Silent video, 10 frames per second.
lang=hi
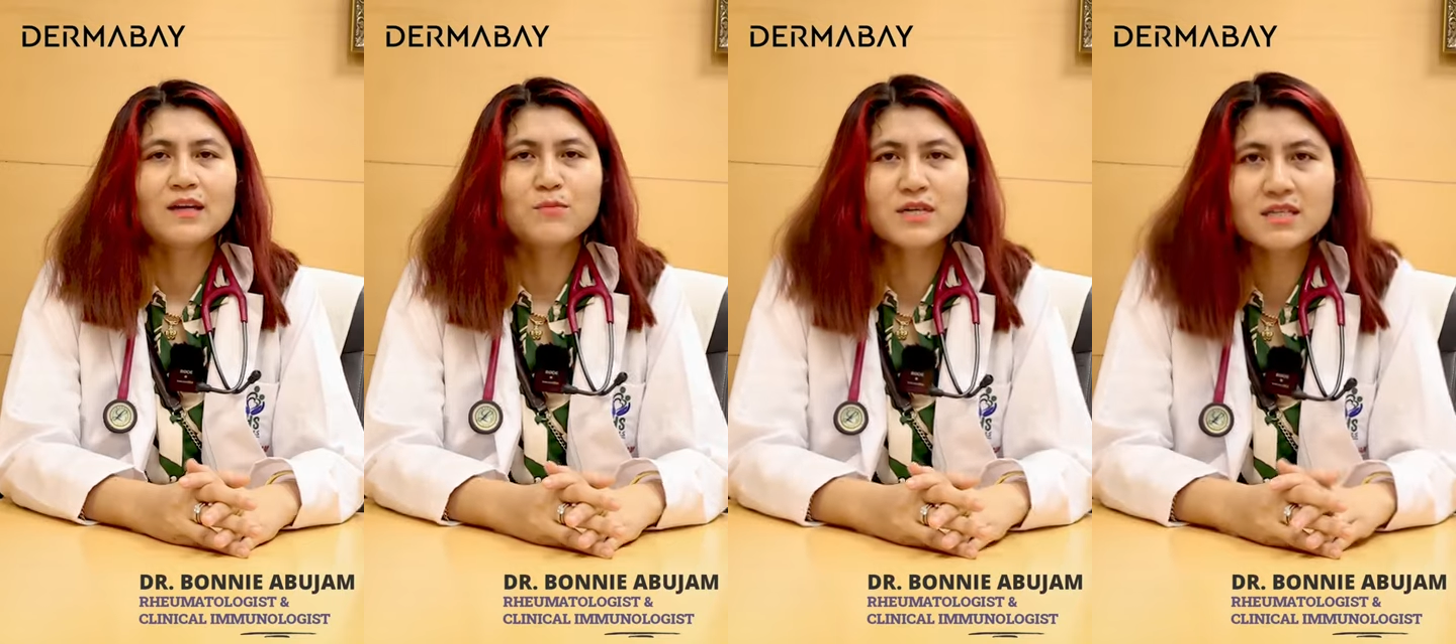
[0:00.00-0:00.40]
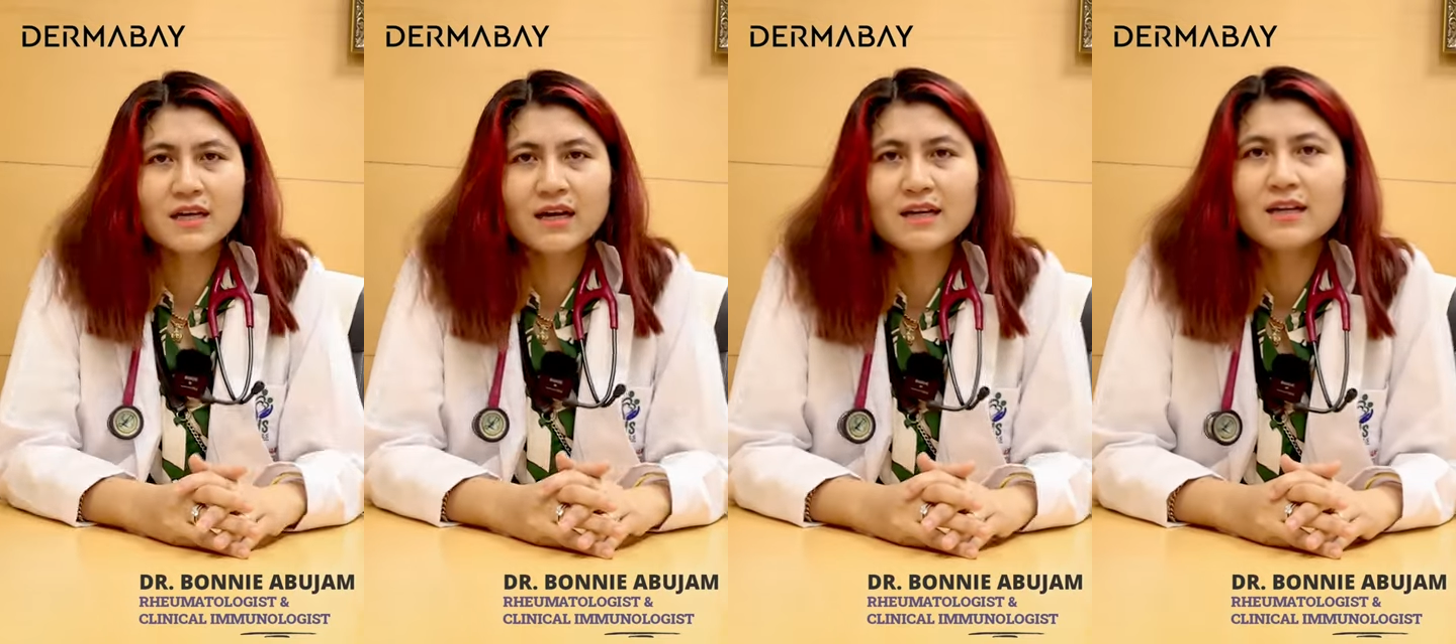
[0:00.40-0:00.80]

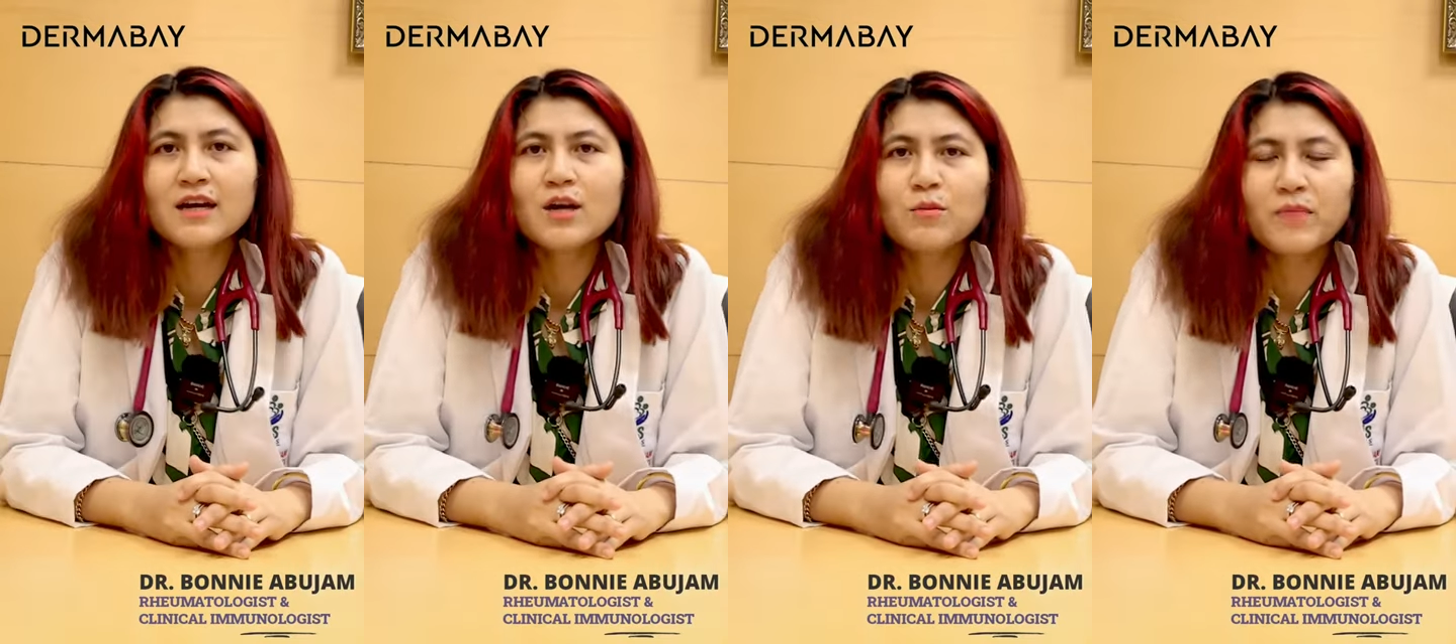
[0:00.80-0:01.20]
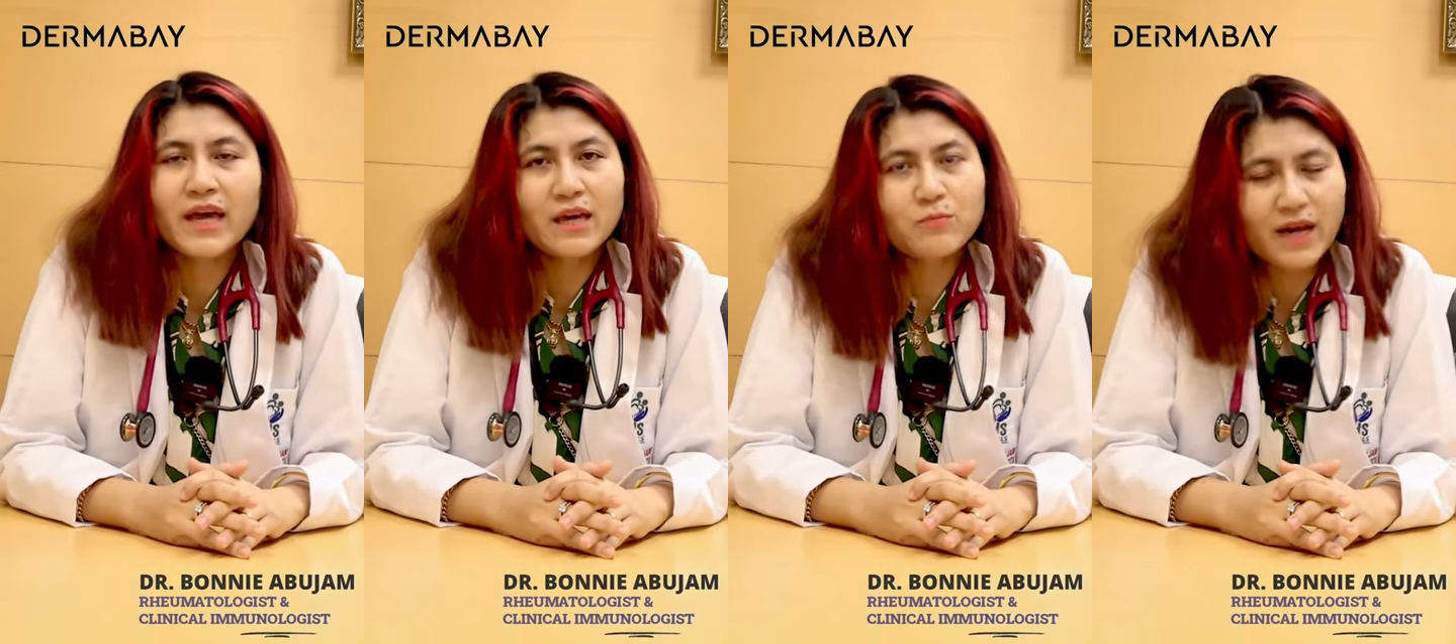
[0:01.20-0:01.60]
नमस्कार
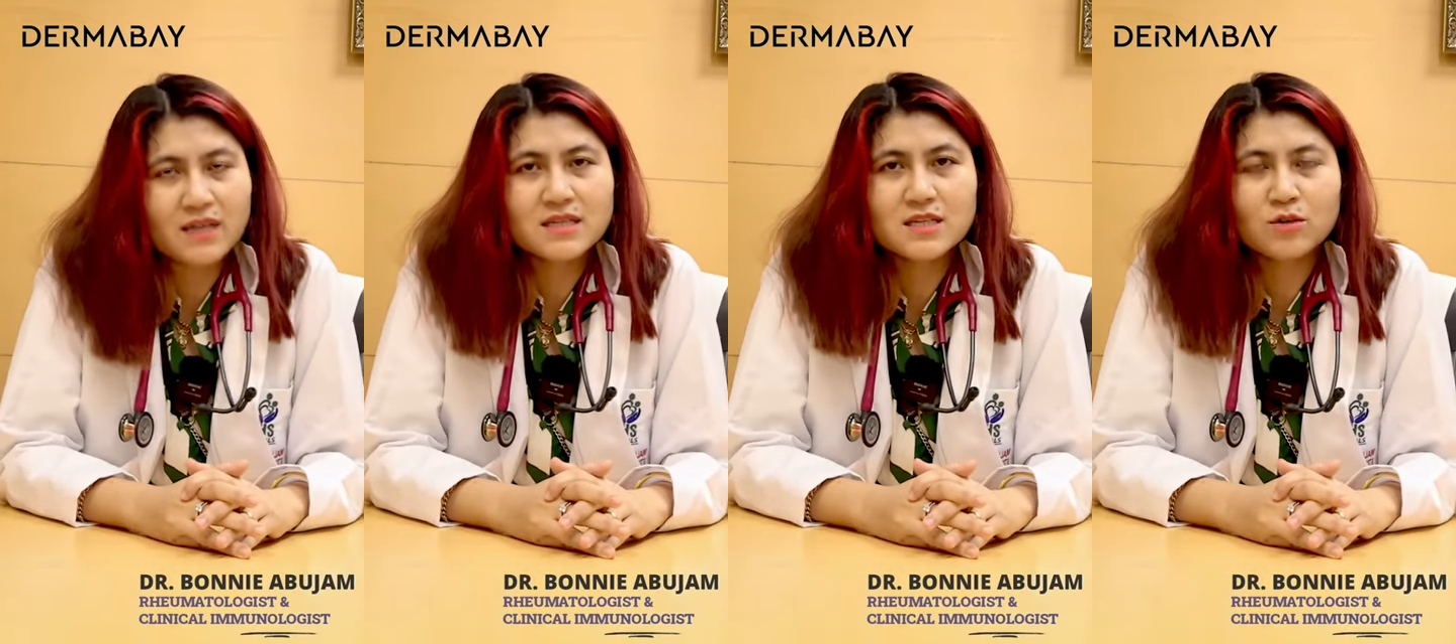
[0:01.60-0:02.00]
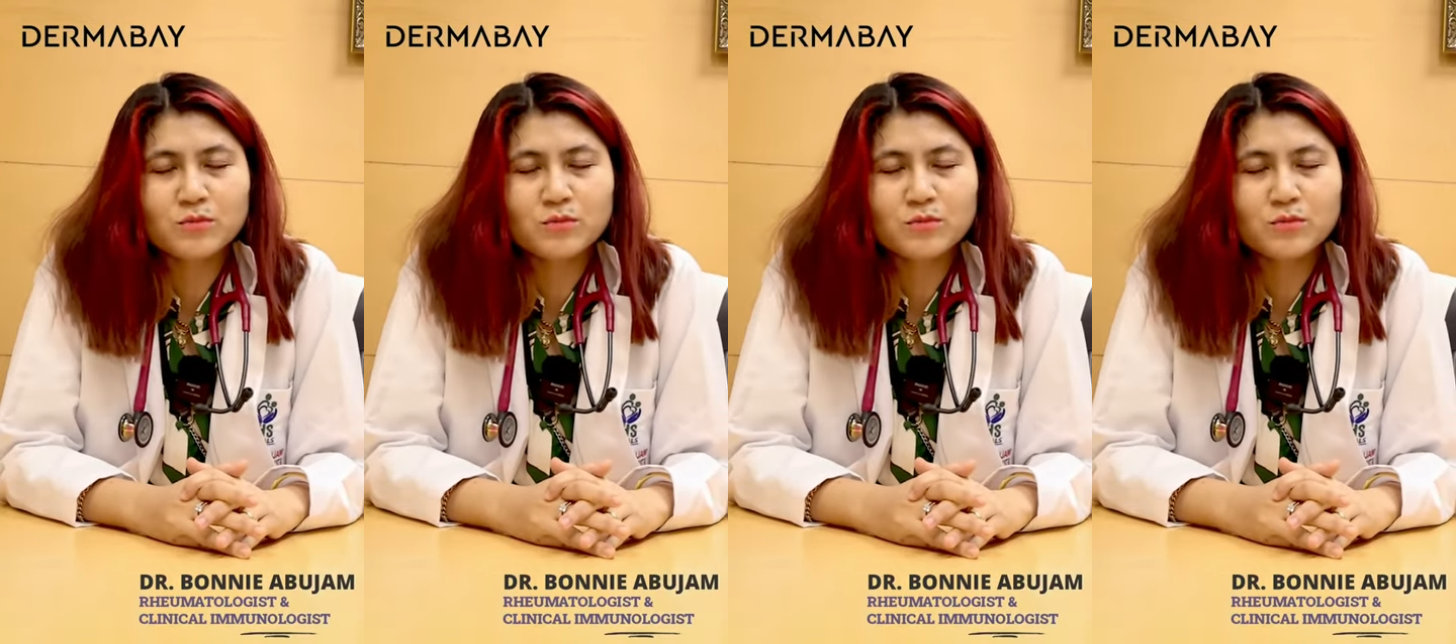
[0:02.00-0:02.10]
मैं एक प्रैक्टिसिंग